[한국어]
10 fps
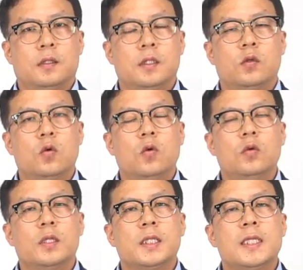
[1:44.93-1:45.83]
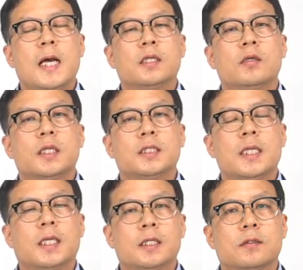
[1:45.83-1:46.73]
그리고 2학년에
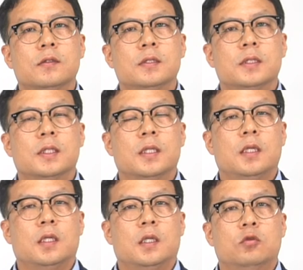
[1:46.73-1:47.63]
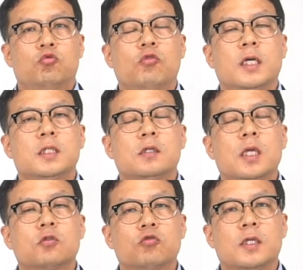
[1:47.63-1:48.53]
진학해서는 두 가지
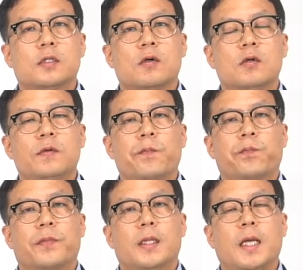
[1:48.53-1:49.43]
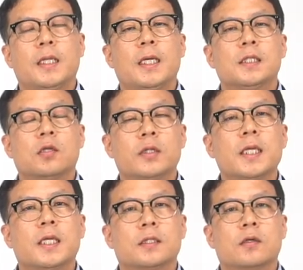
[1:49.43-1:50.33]
트랙 중에서 하나를
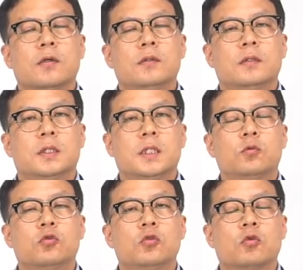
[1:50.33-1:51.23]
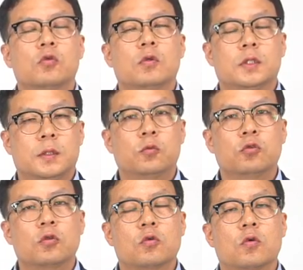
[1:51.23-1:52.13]
선택해서 집중적,
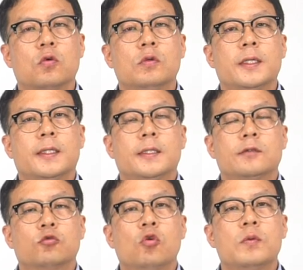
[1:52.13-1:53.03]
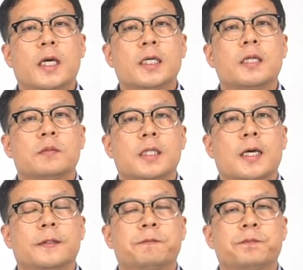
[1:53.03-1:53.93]
집중적으로 수업을 하게 됩니다.